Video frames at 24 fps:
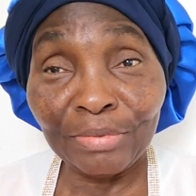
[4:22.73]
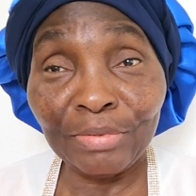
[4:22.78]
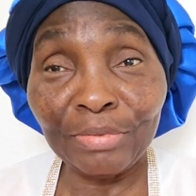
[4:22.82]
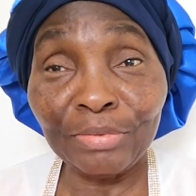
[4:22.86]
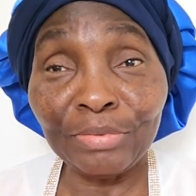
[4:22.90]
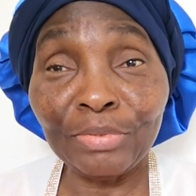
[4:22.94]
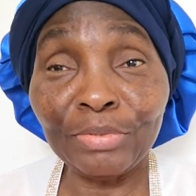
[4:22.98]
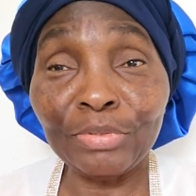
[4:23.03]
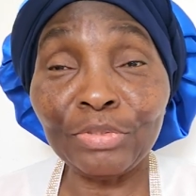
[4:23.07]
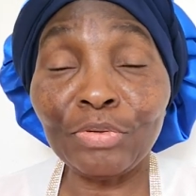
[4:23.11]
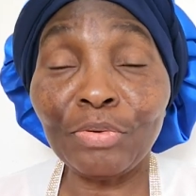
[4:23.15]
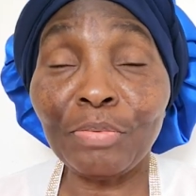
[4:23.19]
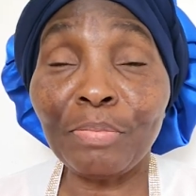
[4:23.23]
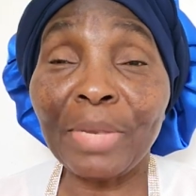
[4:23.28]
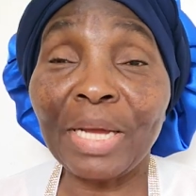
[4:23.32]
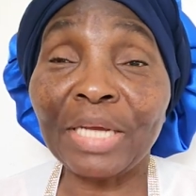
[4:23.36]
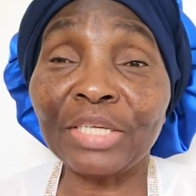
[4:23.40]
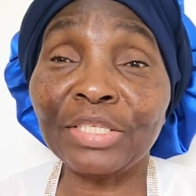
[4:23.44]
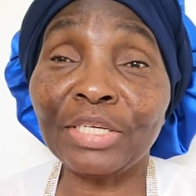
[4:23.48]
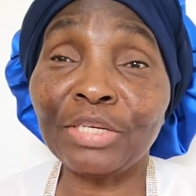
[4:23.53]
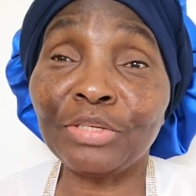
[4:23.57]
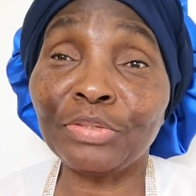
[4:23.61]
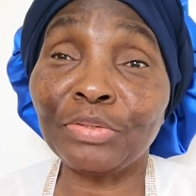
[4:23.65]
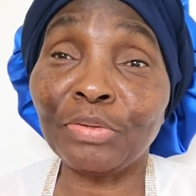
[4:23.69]
De toujours
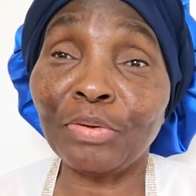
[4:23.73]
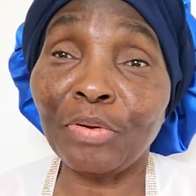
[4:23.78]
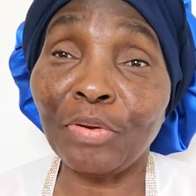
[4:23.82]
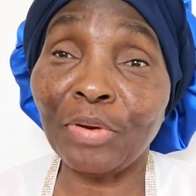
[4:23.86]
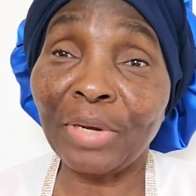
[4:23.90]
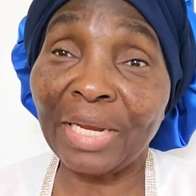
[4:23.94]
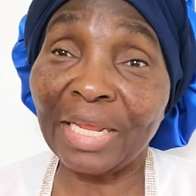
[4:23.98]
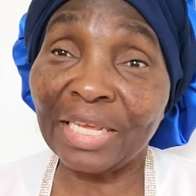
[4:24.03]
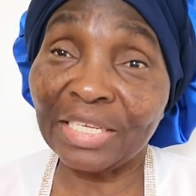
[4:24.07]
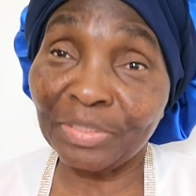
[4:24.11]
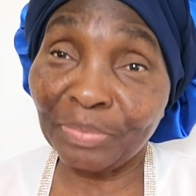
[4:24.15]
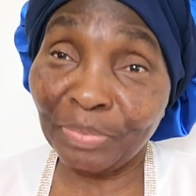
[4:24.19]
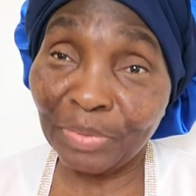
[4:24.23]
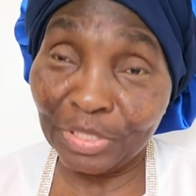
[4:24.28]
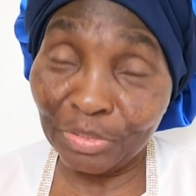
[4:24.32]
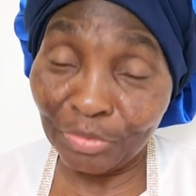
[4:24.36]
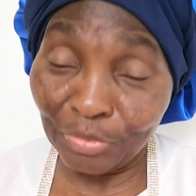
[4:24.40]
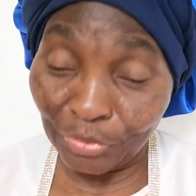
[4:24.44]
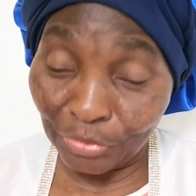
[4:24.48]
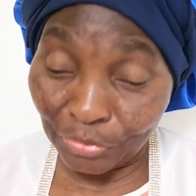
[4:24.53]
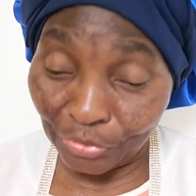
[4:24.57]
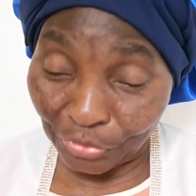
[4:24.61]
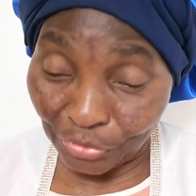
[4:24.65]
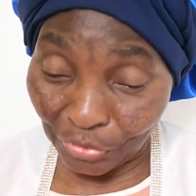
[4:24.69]
marcher selon l'Esprit
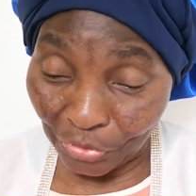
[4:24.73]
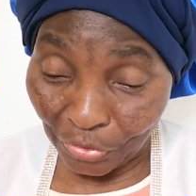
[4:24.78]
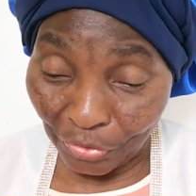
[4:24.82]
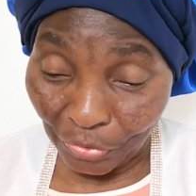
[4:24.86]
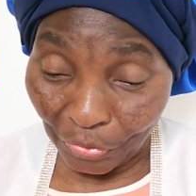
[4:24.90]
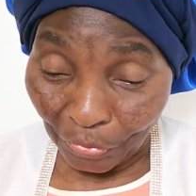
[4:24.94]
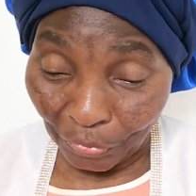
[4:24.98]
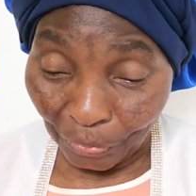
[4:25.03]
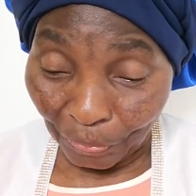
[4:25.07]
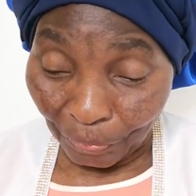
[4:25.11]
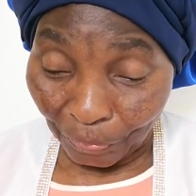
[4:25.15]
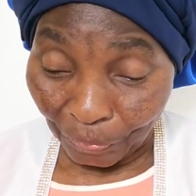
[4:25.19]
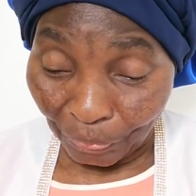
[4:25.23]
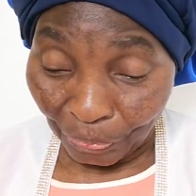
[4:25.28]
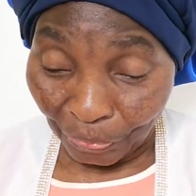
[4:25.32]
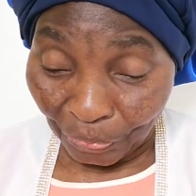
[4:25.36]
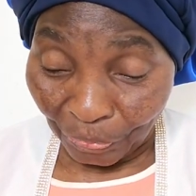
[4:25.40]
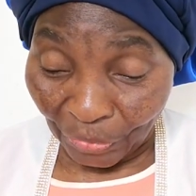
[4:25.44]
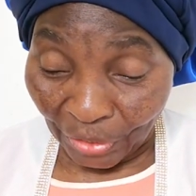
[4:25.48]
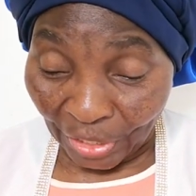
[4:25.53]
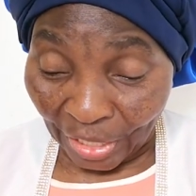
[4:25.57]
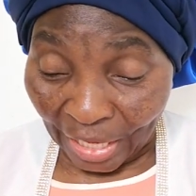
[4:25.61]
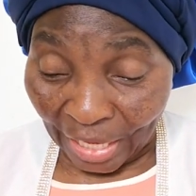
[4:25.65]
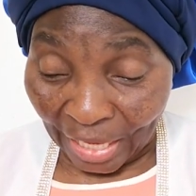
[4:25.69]
de Dieu.
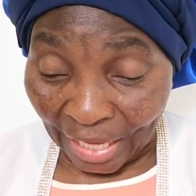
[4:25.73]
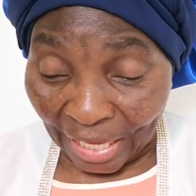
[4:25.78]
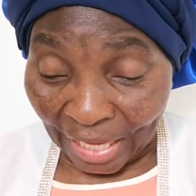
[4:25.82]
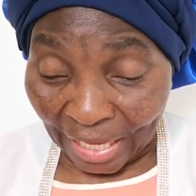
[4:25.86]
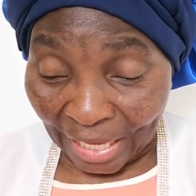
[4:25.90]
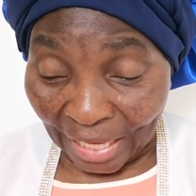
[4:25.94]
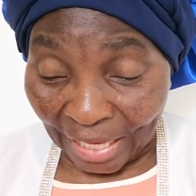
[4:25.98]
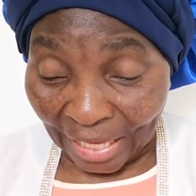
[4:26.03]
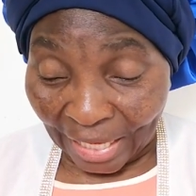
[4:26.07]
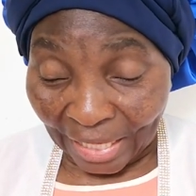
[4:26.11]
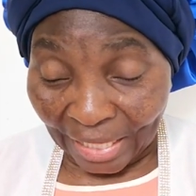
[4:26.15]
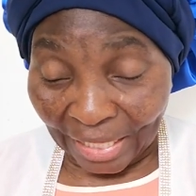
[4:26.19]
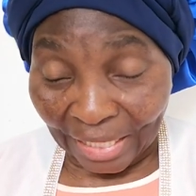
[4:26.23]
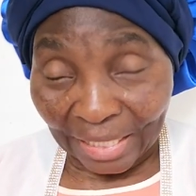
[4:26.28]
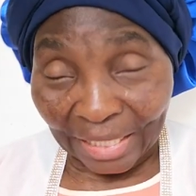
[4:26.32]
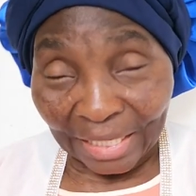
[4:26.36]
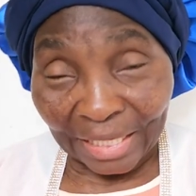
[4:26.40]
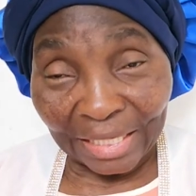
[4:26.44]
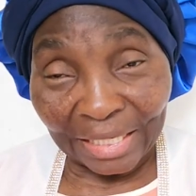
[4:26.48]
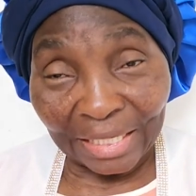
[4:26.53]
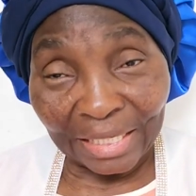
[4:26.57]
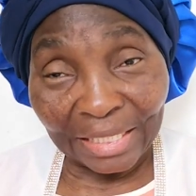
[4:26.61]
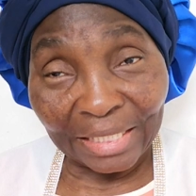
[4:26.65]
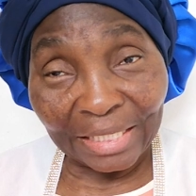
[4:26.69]

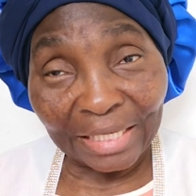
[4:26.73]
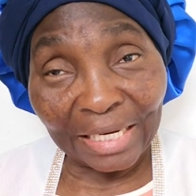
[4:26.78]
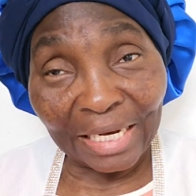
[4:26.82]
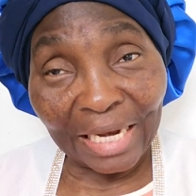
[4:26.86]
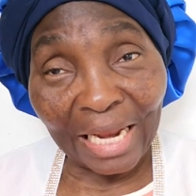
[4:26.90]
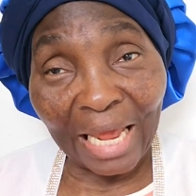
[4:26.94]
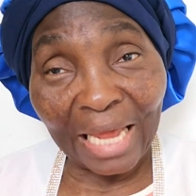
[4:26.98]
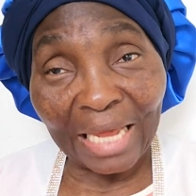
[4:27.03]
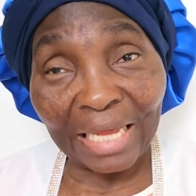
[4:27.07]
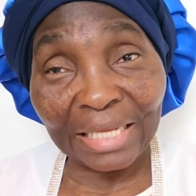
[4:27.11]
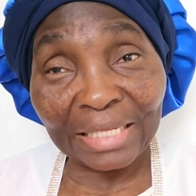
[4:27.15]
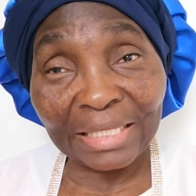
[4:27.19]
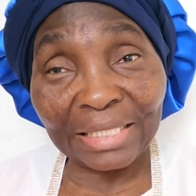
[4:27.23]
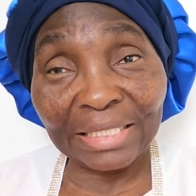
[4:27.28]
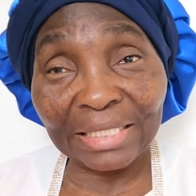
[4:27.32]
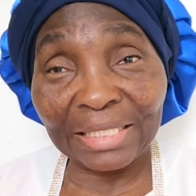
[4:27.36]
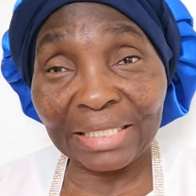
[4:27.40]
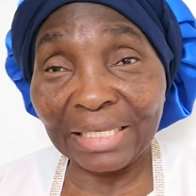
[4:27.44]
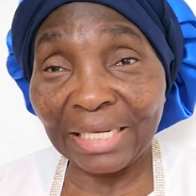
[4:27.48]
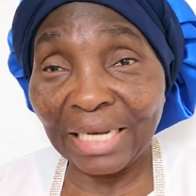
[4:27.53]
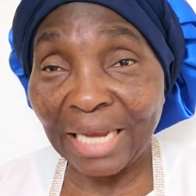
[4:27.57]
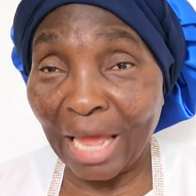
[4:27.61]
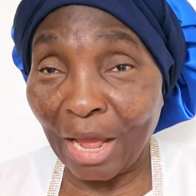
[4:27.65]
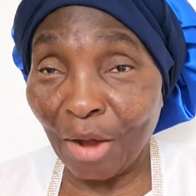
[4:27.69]
Et il a
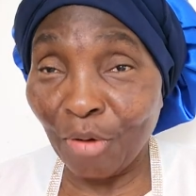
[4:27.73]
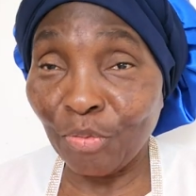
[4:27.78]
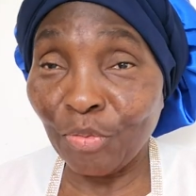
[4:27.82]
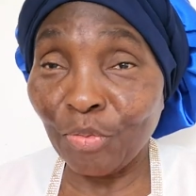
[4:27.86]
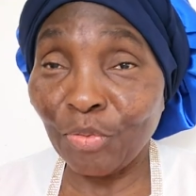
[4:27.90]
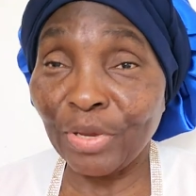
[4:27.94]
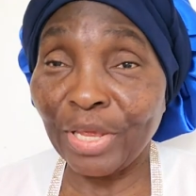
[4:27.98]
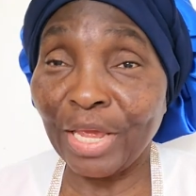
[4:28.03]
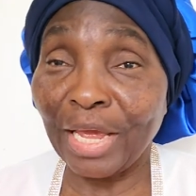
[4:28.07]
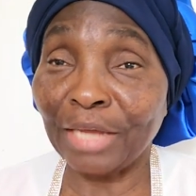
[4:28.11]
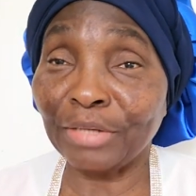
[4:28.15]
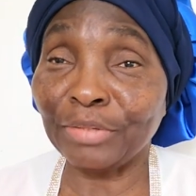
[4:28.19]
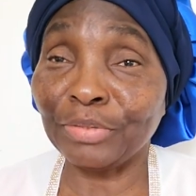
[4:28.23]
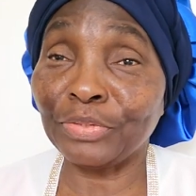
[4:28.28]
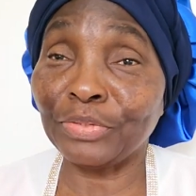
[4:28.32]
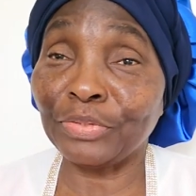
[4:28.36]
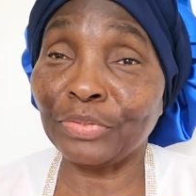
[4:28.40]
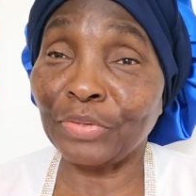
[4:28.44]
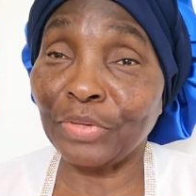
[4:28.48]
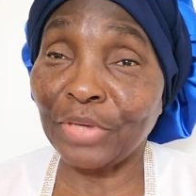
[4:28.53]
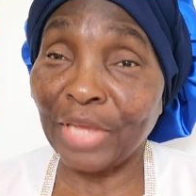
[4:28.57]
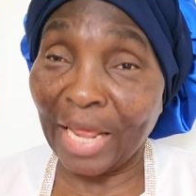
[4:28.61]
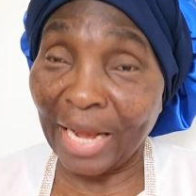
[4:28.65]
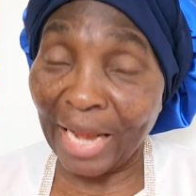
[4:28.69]
dit, là où il y a
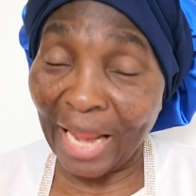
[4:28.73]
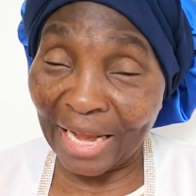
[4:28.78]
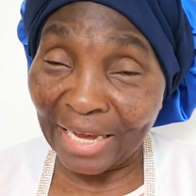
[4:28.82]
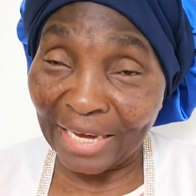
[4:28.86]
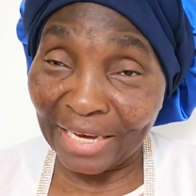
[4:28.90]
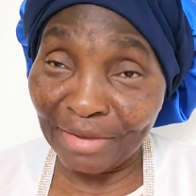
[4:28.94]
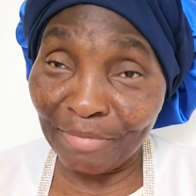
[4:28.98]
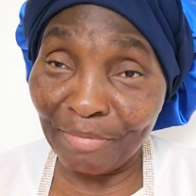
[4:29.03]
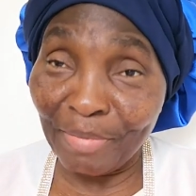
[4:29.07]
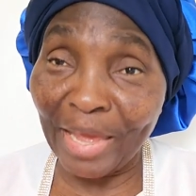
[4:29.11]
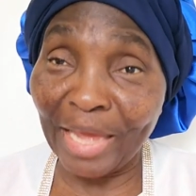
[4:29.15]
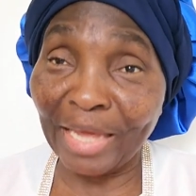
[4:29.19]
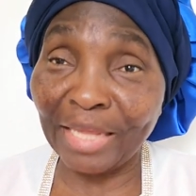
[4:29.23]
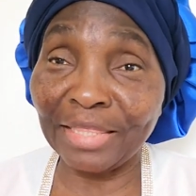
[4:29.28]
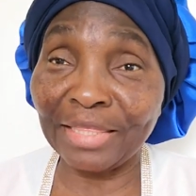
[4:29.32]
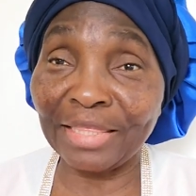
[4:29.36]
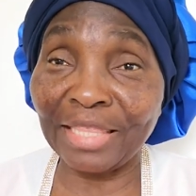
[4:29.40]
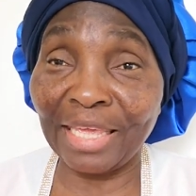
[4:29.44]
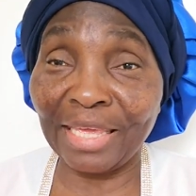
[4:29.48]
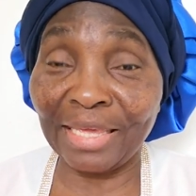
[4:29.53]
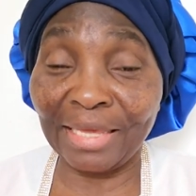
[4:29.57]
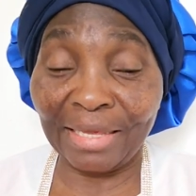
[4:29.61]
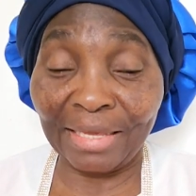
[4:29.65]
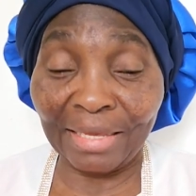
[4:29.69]
Dieu, il y a la
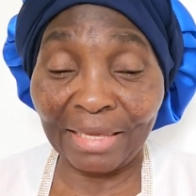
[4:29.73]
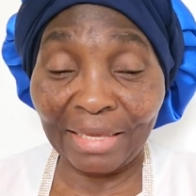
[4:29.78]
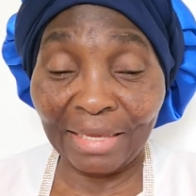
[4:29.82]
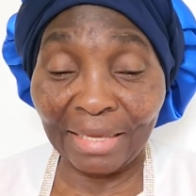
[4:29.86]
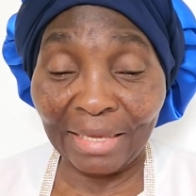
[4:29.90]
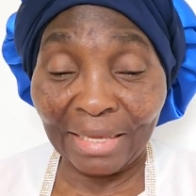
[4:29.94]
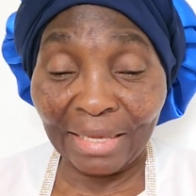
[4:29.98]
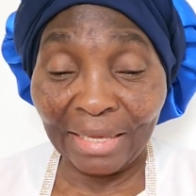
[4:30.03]
liberté.